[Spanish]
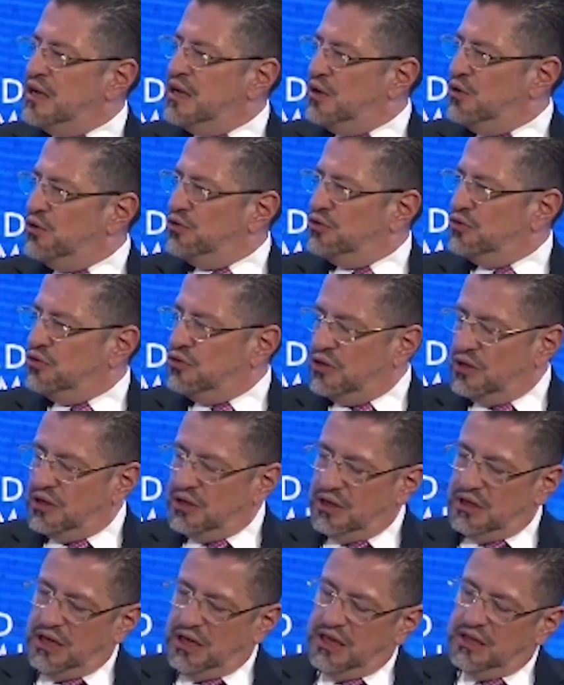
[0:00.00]
los
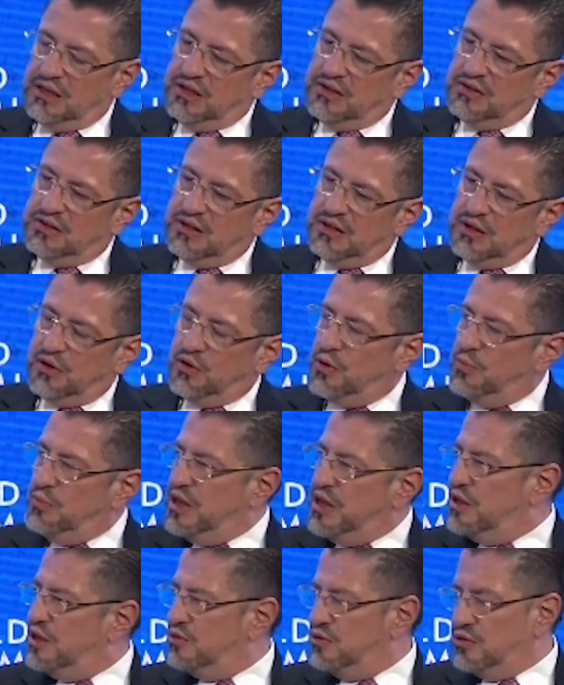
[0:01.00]
eh, índices de
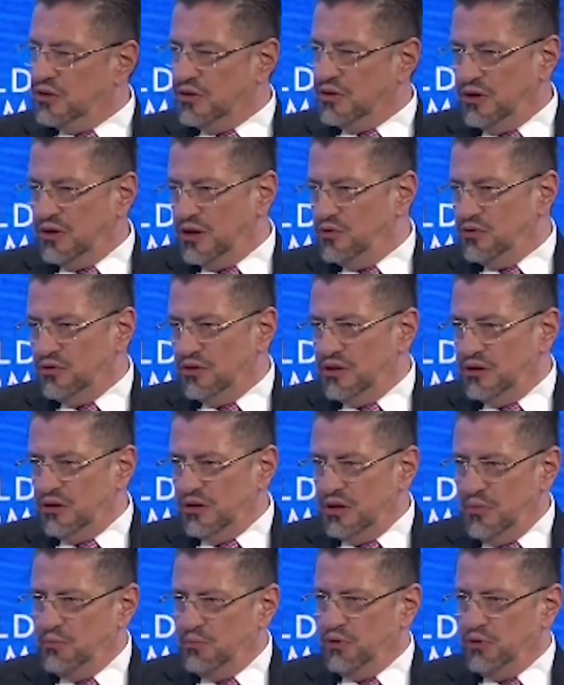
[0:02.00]
comida, Costa Rica es
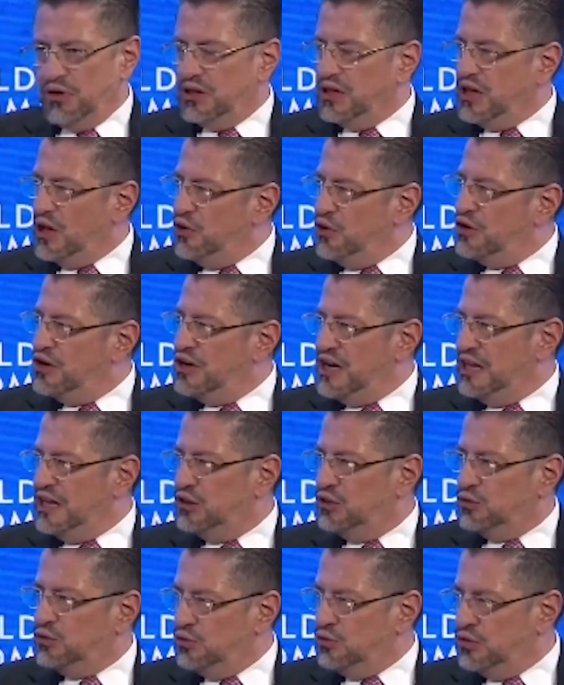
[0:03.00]
un importador
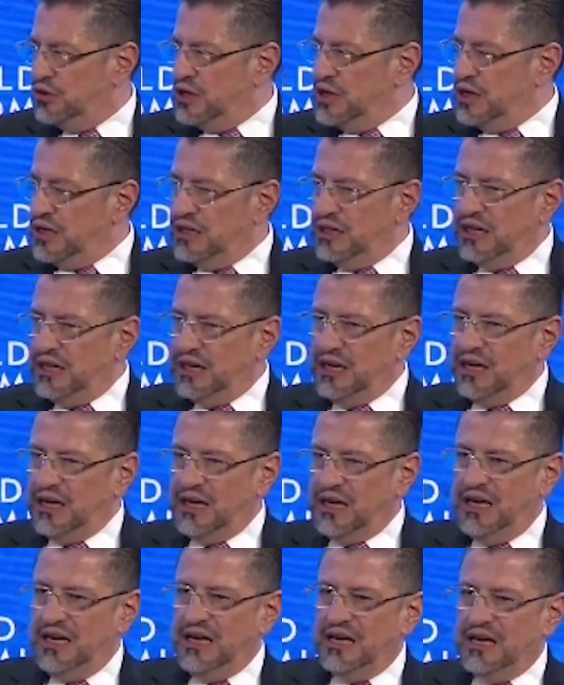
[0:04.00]
neto de
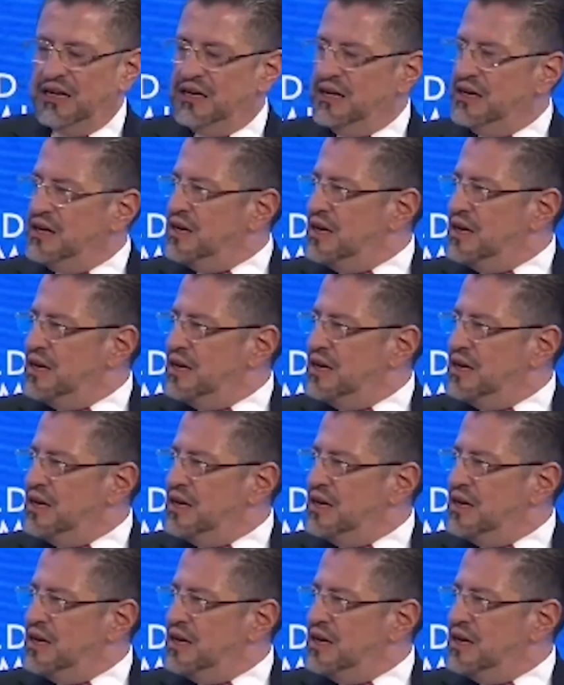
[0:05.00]
energía,